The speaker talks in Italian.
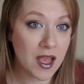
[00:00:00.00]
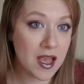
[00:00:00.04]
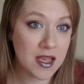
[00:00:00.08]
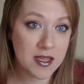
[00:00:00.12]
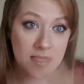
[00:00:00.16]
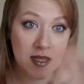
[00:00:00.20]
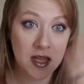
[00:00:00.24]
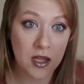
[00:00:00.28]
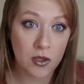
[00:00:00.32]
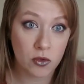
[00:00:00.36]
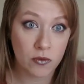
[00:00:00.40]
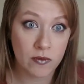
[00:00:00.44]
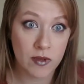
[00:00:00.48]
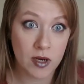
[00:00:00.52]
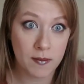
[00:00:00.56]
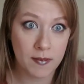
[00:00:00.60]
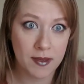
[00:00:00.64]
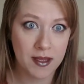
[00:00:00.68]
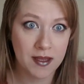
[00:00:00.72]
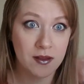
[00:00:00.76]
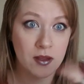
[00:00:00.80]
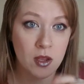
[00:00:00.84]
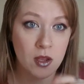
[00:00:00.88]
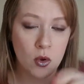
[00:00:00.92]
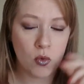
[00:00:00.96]
è stato
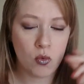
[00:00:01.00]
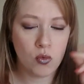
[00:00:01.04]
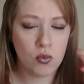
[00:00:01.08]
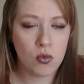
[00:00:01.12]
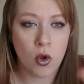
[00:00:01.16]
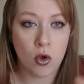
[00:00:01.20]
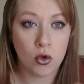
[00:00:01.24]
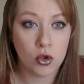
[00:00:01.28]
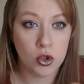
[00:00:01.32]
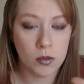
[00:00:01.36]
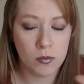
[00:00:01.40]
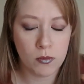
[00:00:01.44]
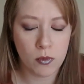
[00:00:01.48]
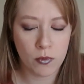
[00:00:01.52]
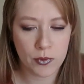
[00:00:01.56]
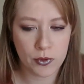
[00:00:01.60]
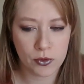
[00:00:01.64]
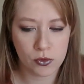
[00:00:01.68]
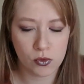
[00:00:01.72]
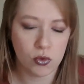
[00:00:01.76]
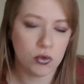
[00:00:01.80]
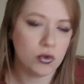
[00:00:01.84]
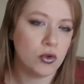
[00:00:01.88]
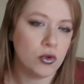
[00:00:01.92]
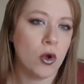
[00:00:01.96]
veramente un ottimo
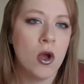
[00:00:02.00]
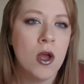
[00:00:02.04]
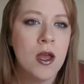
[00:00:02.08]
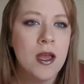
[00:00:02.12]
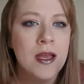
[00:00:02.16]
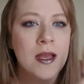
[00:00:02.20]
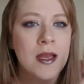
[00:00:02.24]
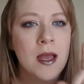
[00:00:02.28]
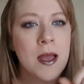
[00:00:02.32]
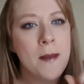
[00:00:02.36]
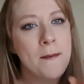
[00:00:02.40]
prodotto